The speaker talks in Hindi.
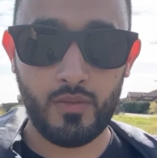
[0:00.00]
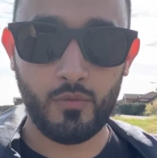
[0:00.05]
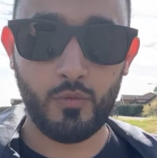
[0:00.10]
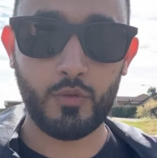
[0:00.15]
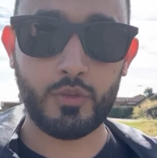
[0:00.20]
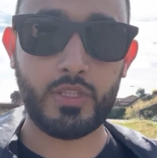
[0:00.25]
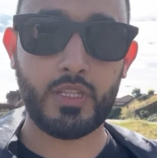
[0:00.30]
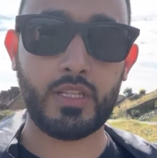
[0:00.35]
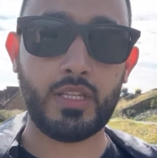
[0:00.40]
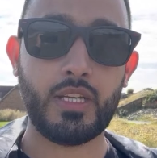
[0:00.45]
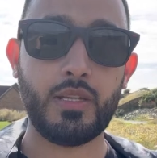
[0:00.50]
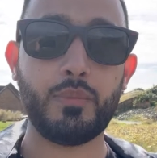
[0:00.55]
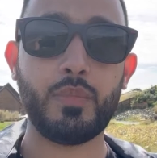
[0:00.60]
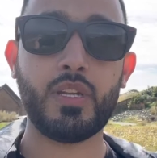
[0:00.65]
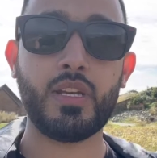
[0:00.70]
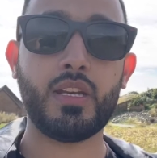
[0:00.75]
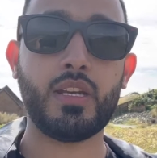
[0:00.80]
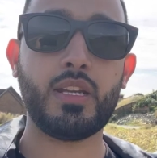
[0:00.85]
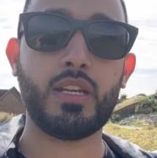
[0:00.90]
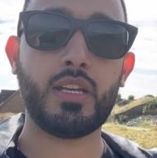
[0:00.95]
वो
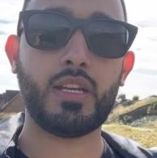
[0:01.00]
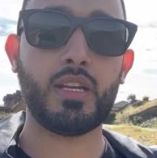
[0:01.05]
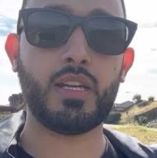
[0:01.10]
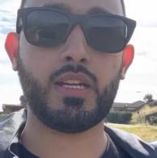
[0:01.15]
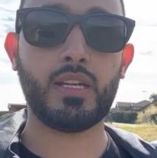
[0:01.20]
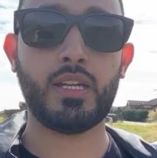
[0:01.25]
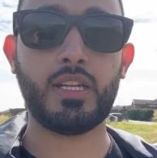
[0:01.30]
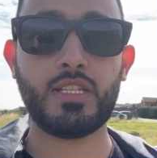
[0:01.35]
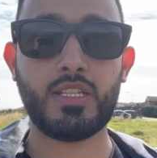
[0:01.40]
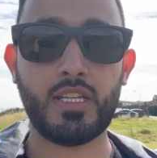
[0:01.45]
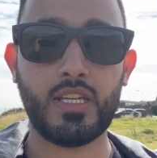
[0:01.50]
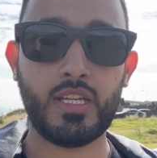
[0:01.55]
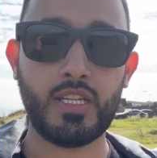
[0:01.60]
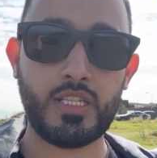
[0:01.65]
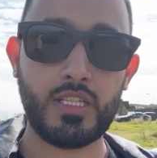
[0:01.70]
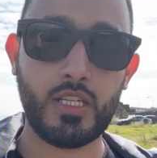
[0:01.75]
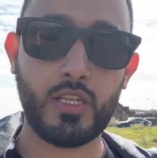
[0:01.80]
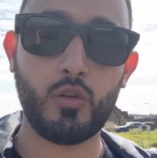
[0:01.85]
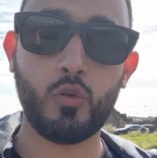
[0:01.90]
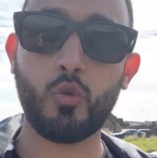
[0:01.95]
तकरीबन किसी
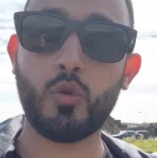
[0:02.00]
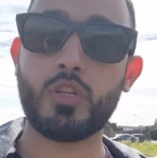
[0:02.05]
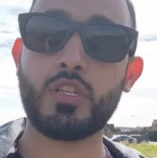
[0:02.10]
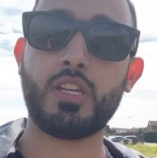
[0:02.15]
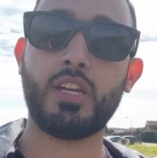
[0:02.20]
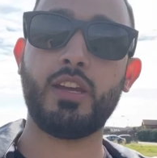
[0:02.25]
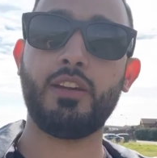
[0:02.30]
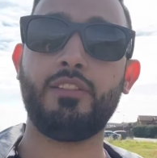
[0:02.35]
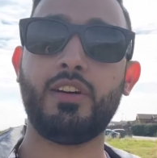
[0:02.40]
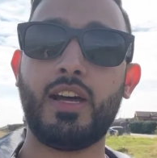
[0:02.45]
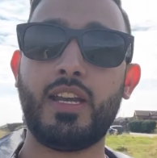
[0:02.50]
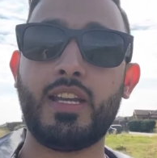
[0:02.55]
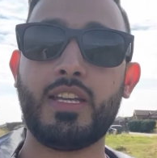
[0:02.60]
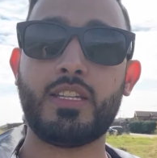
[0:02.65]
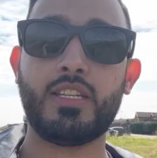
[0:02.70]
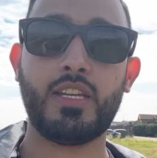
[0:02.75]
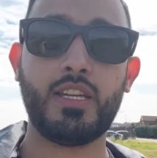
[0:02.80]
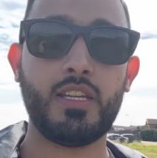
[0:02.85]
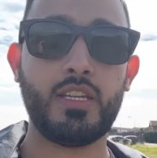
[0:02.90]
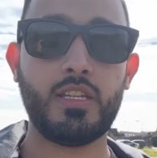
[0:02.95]
किसी कोर्स के हवाले
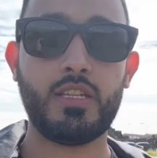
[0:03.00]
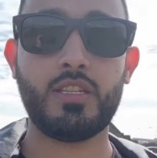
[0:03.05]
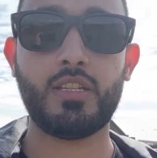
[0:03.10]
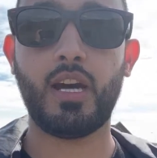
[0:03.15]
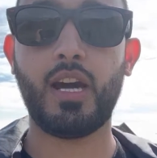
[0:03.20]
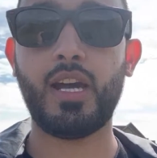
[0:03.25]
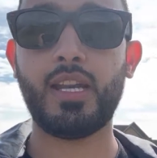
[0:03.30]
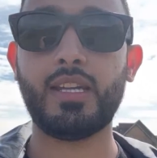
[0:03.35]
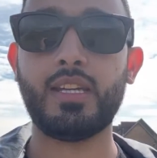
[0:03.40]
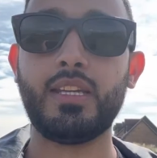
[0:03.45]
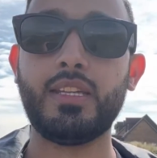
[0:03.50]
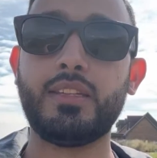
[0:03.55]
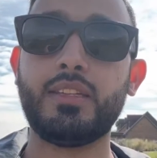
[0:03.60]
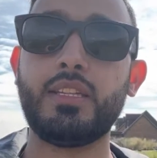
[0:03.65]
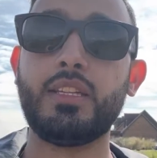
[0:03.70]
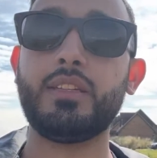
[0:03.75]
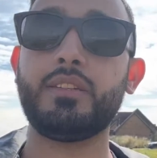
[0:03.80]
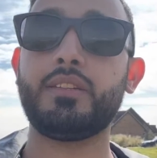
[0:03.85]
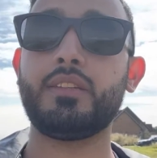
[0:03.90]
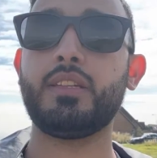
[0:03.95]
से साल की
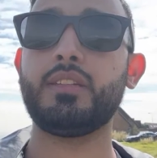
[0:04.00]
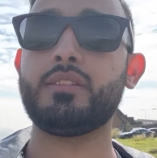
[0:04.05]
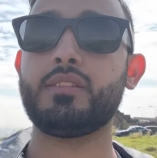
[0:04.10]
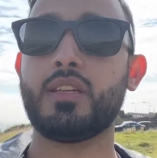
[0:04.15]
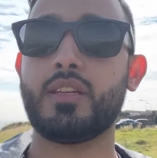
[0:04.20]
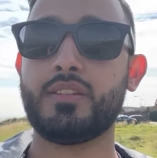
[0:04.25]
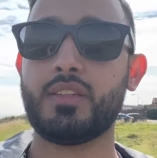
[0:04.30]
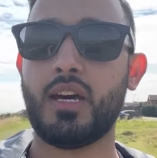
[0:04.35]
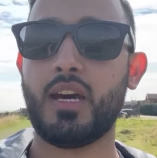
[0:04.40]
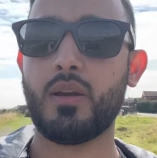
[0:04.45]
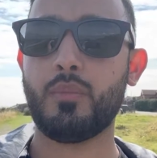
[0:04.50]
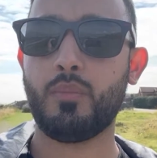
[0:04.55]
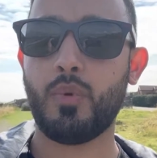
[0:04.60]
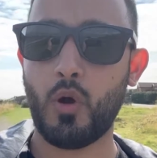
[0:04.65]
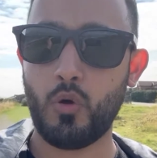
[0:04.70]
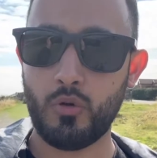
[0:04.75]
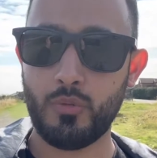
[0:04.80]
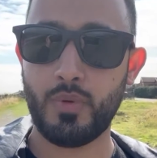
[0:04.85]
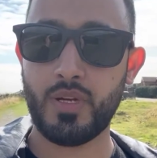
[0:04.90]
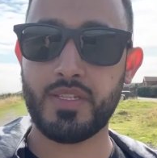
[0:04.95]
तीस तीस हज़ार
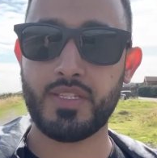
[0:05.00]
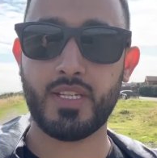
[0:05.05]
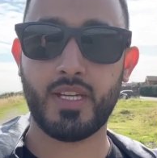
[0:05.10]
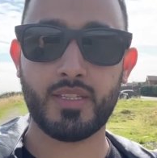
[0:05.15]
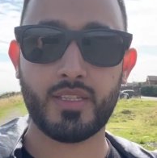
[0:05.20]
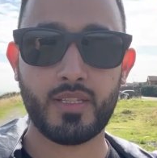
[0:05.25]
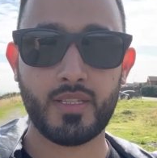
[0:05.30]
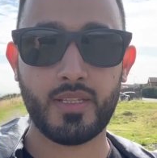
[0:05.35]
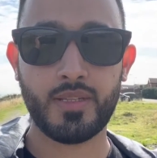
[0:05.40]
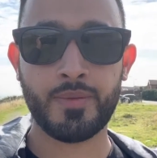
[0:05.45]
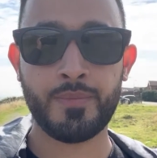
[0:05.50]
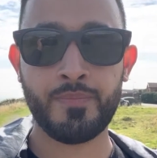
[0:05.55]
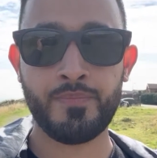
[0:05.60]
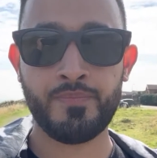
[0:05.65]
पाउंड बन जाती है